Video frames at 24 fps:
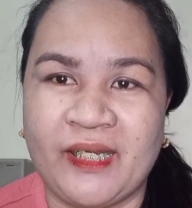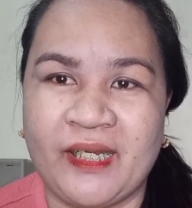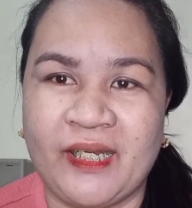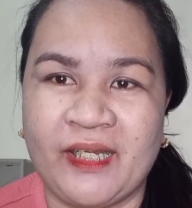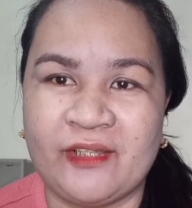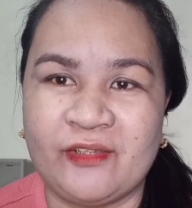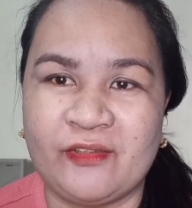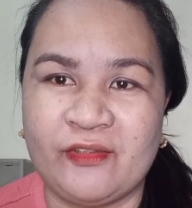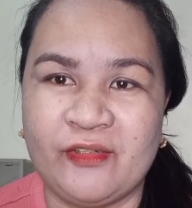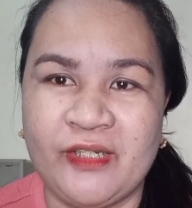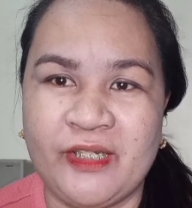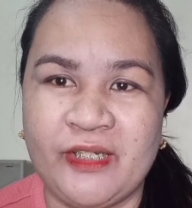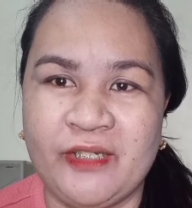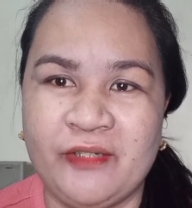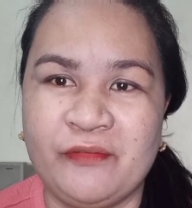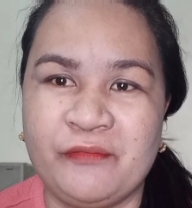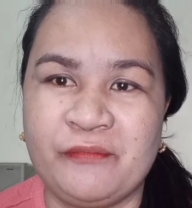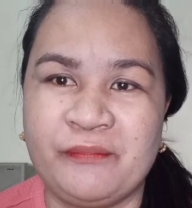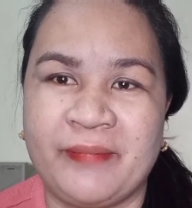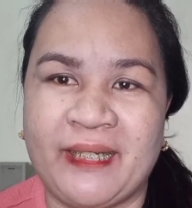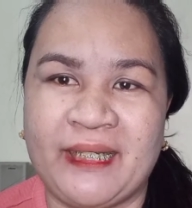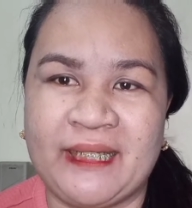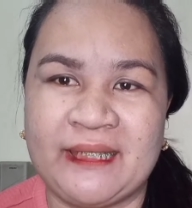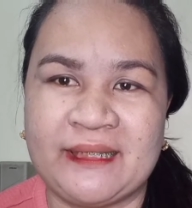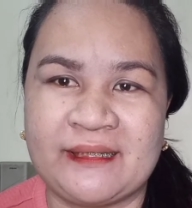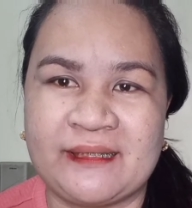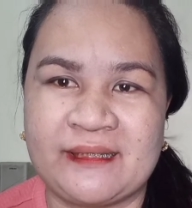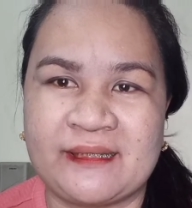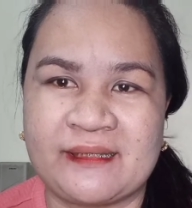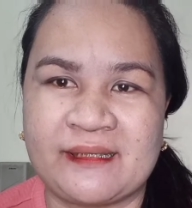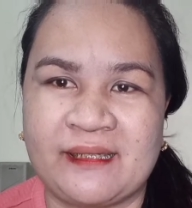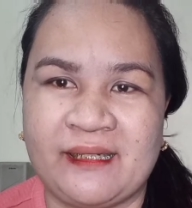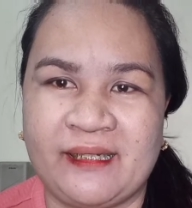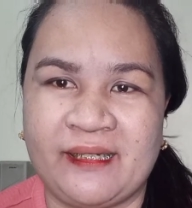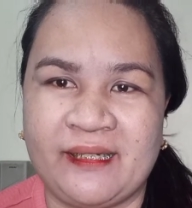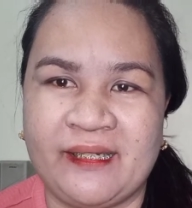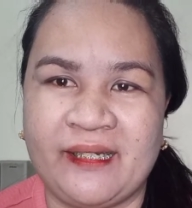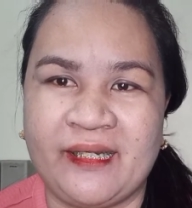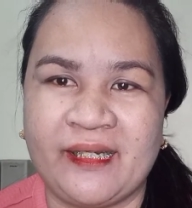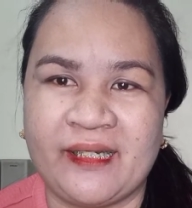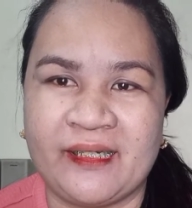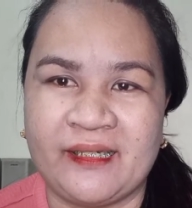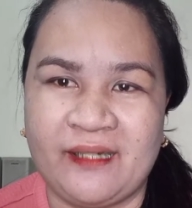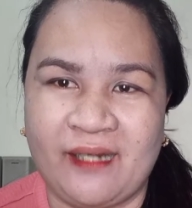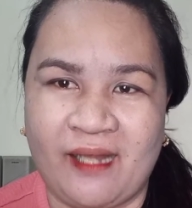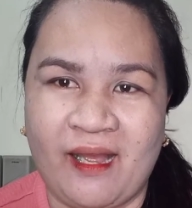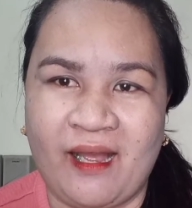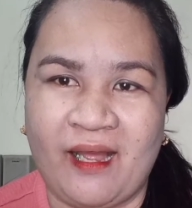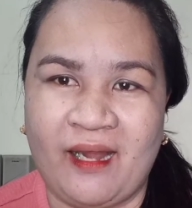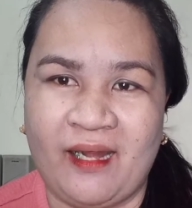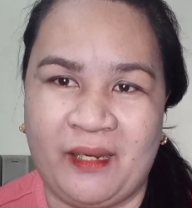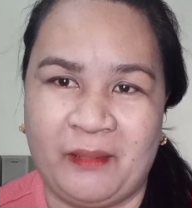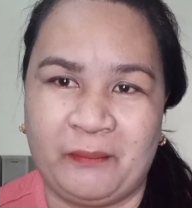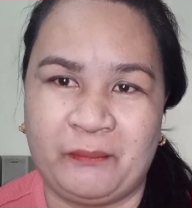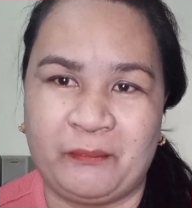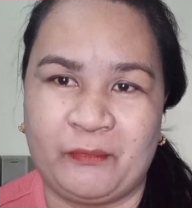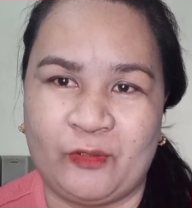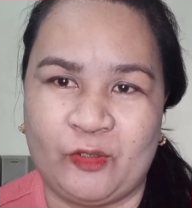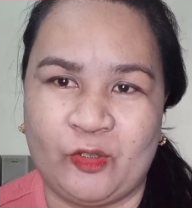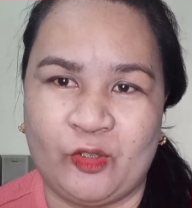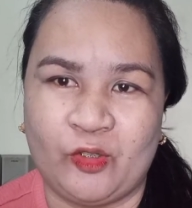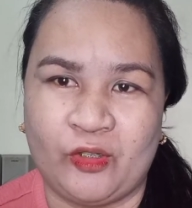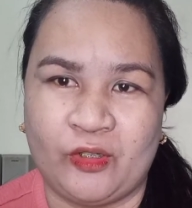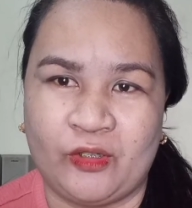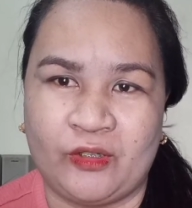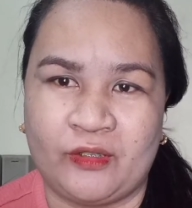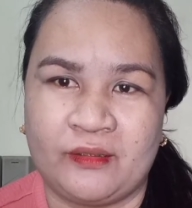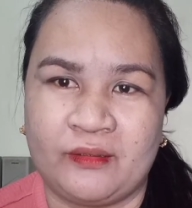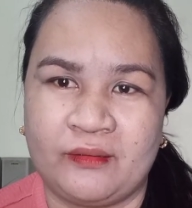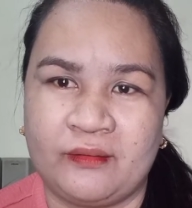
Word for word: ito na yung best clinic na alam ko.